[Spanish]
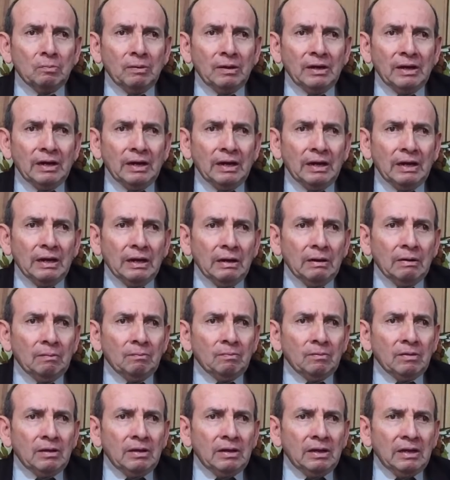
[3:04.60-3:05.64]
para
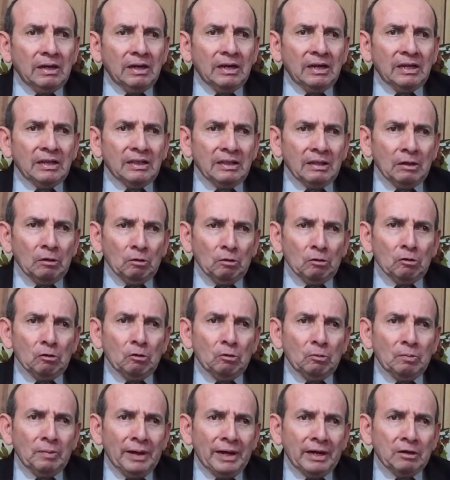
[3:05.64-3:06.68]
el desarrollo
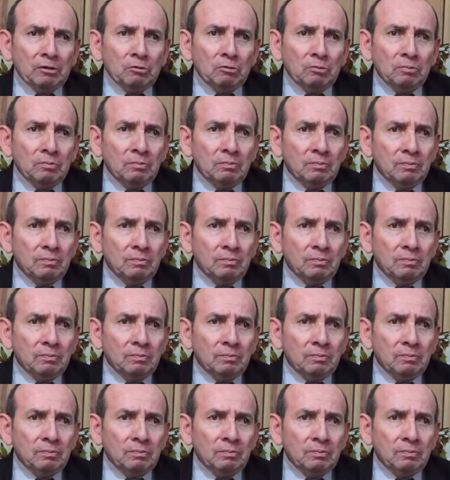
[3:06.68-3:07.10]
humano.